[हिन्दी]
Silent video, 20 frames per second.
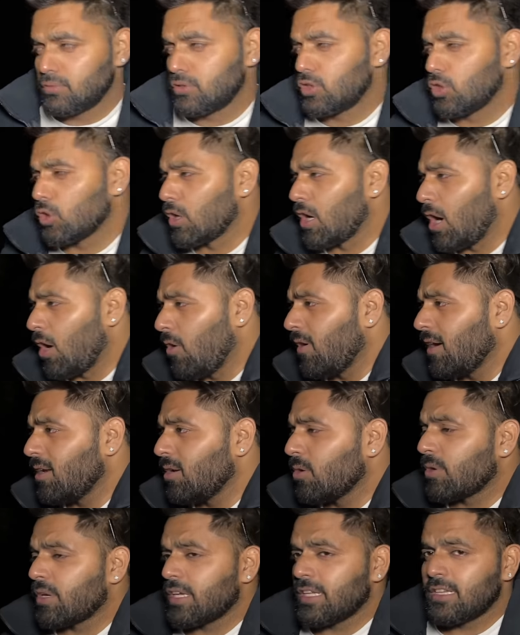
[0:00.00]
तो गांव
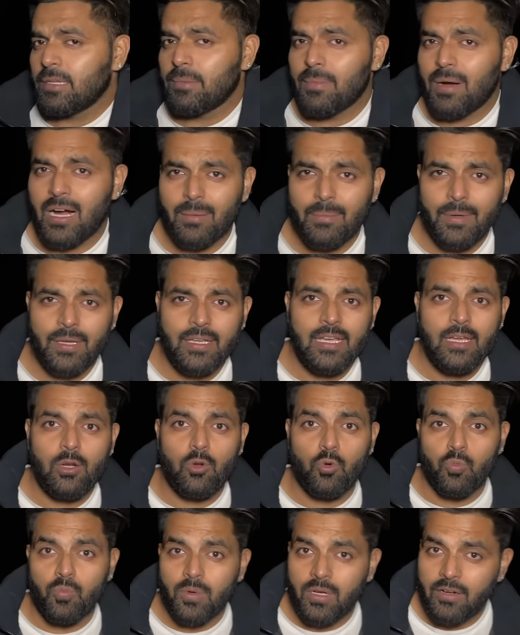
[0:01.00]
वालों के दिमाग में ये
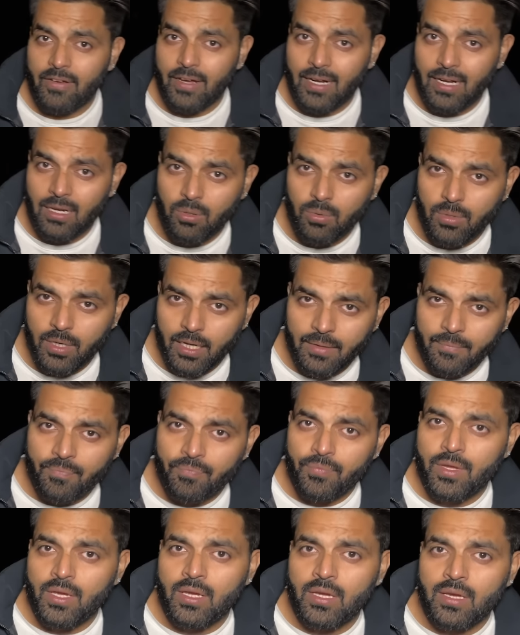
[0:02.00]
रूमर फैला हुआ है
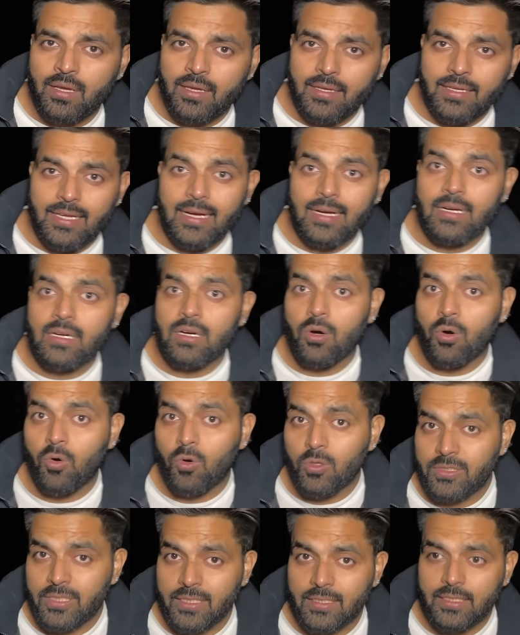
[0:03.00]
या
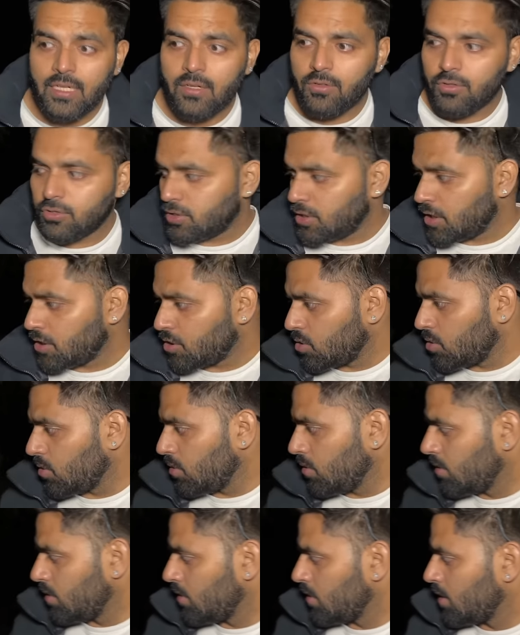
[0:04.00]
हो सकता है वो सच
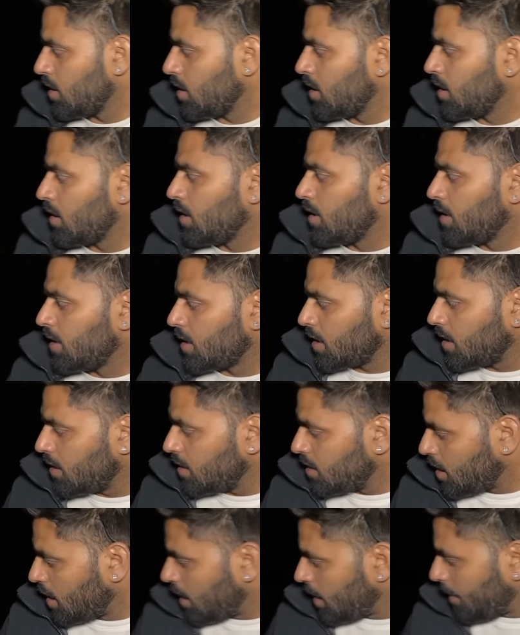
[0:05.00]
हो कि
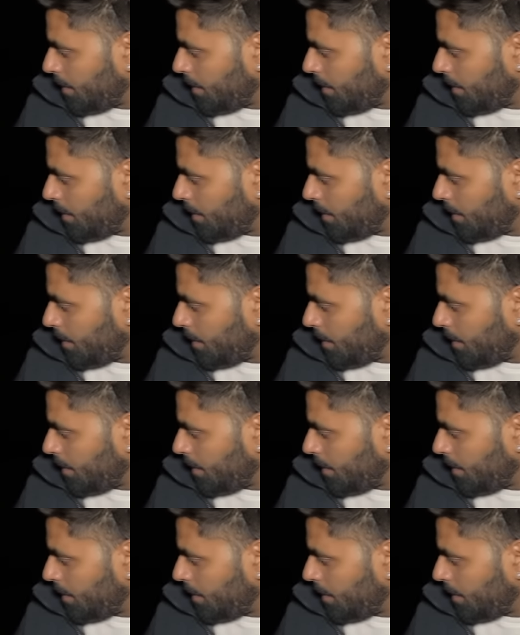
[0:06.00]
यहाँ